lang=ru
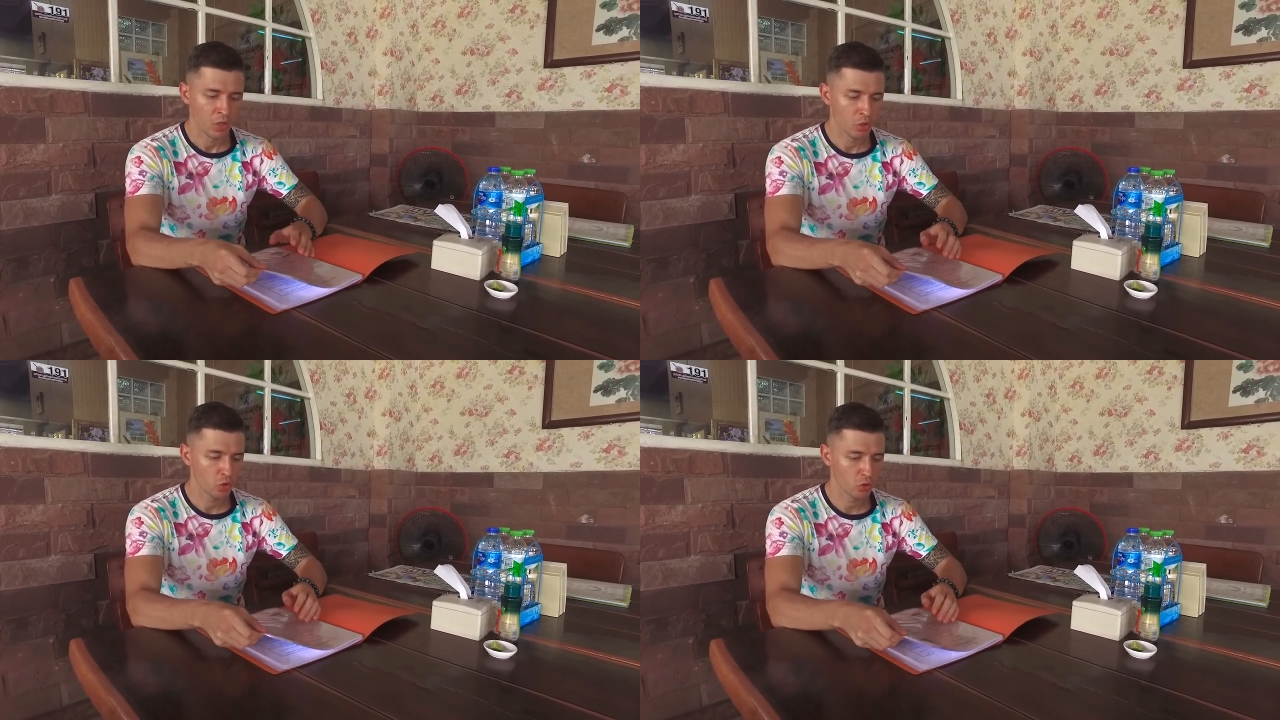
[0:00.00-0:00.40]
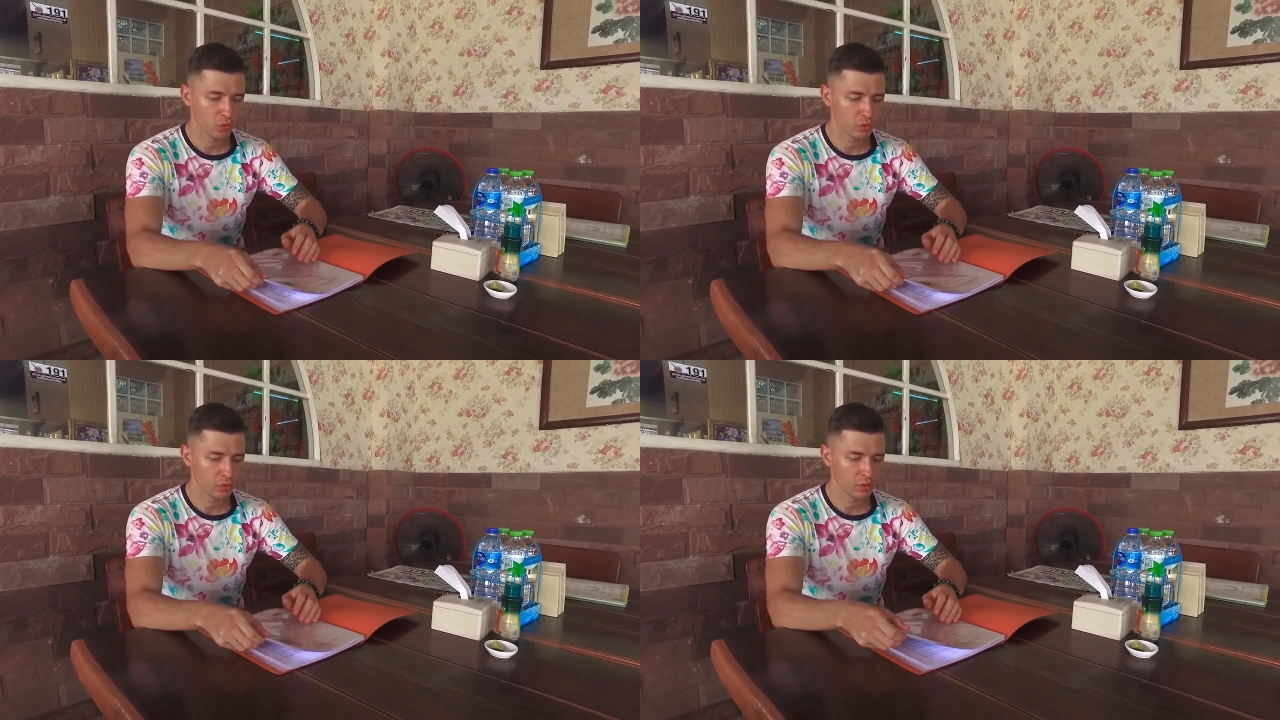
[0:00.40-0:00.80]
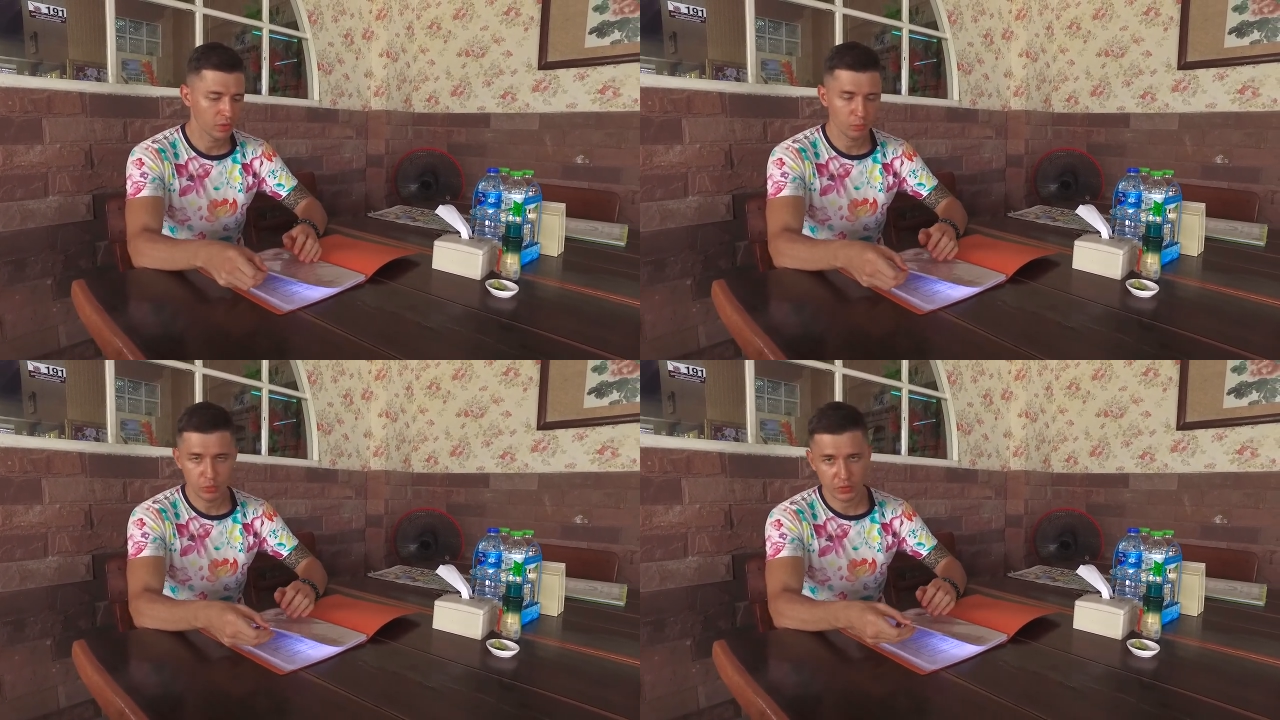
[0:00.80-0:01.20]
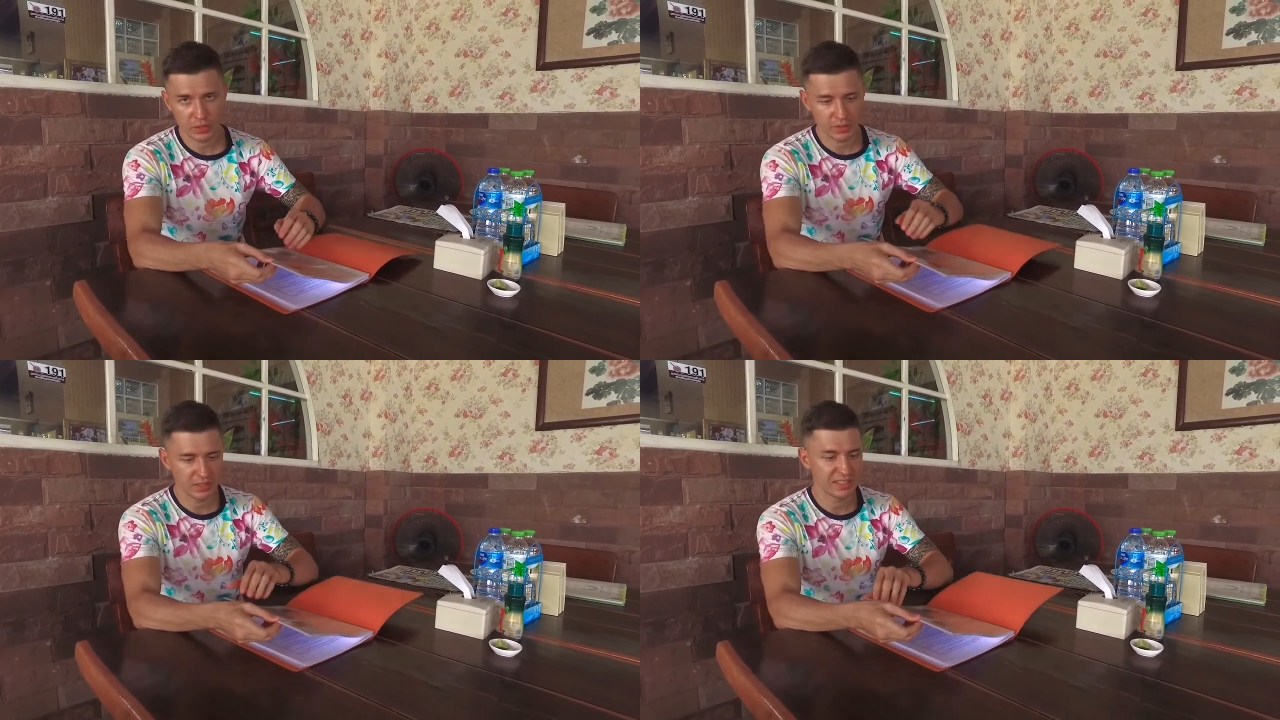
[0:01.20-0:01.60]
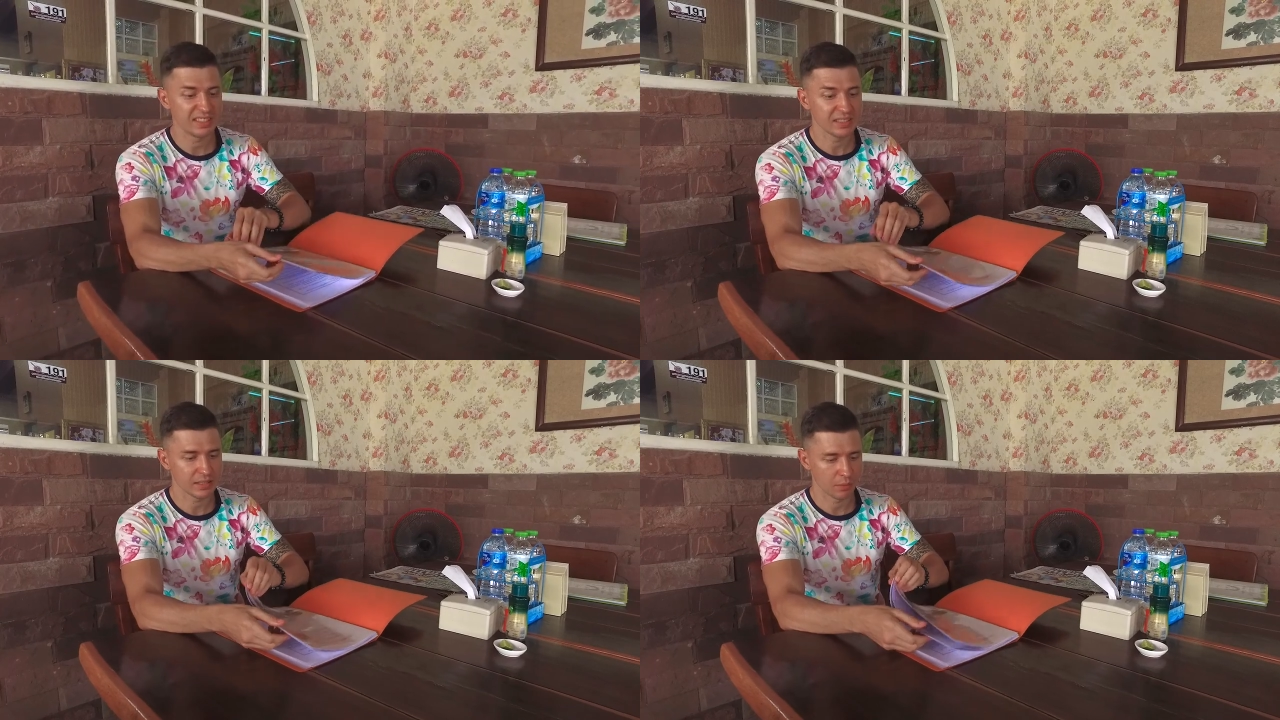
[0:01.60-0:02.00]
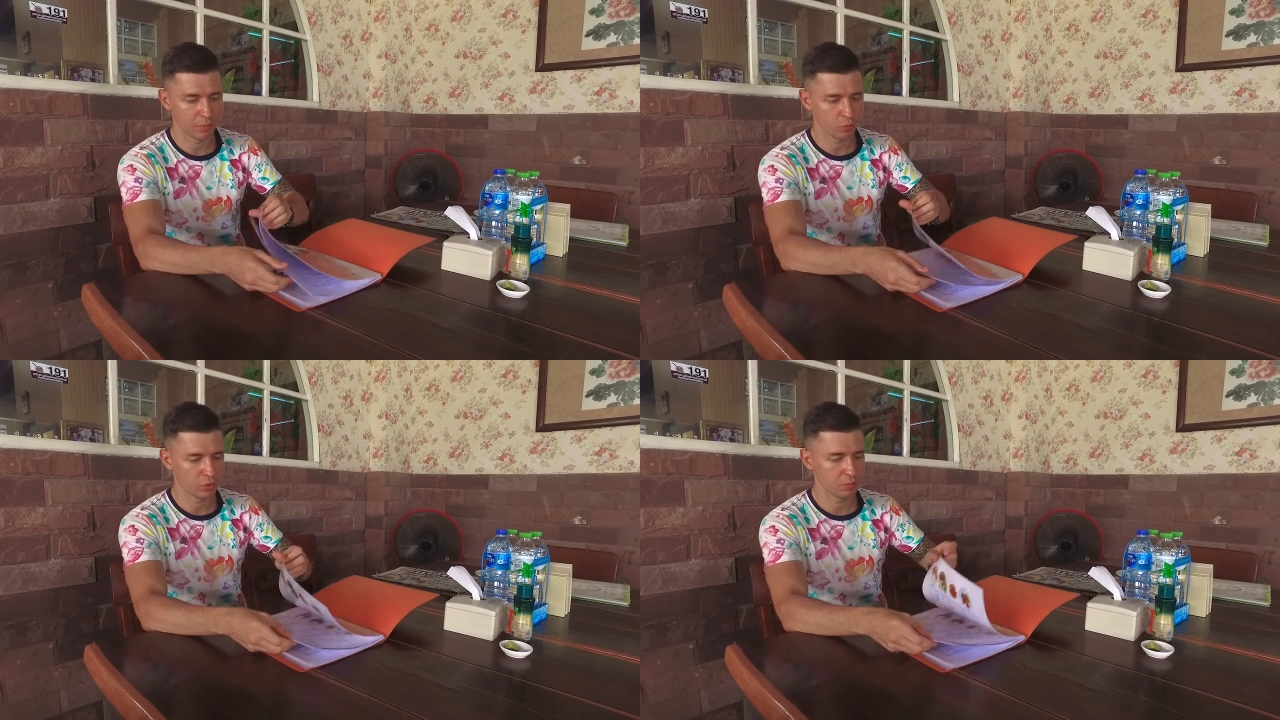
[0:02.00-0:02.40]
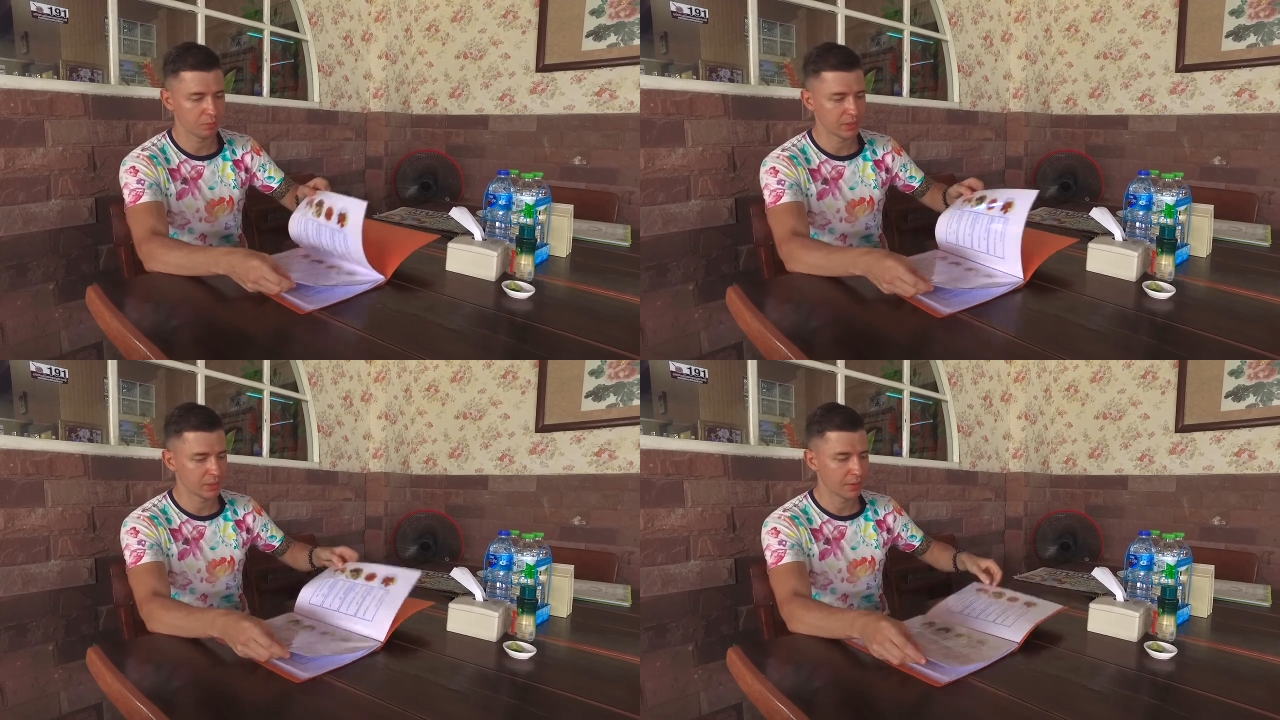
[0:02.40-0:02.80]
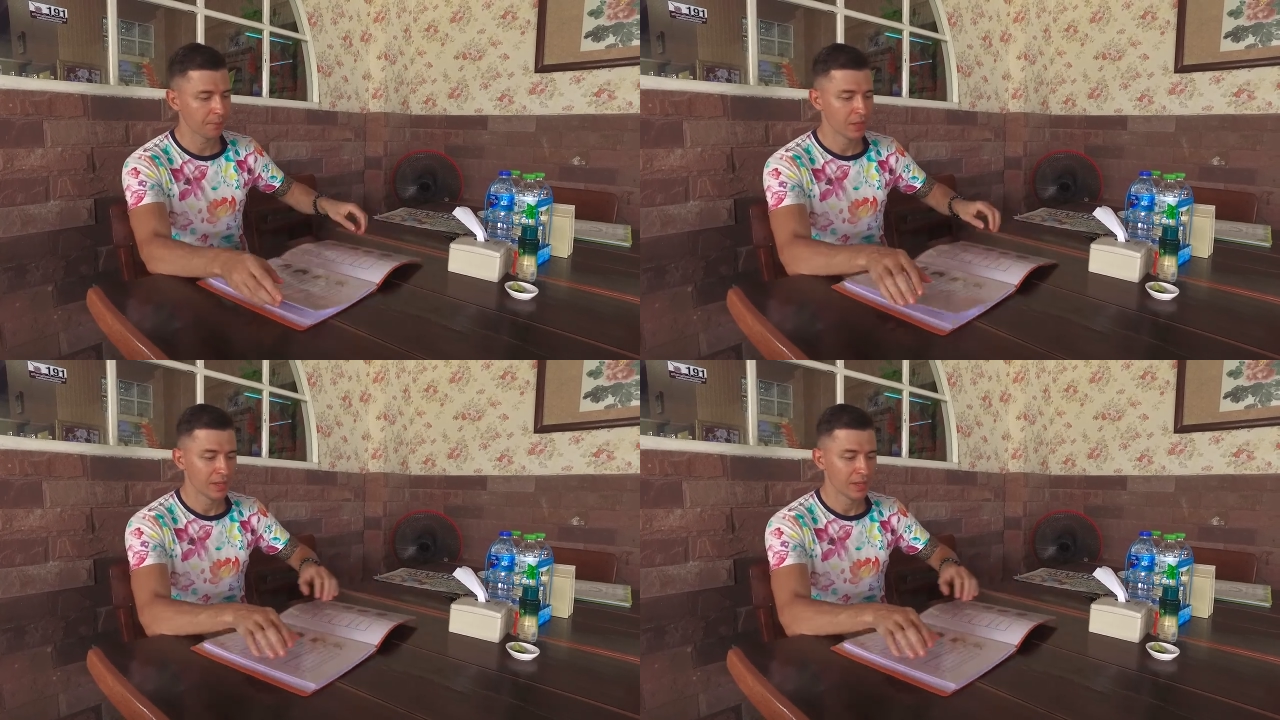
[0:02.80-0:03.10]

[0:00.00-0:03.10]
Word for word: Но, на мой взгляд, здесь не самый вкусный подтай.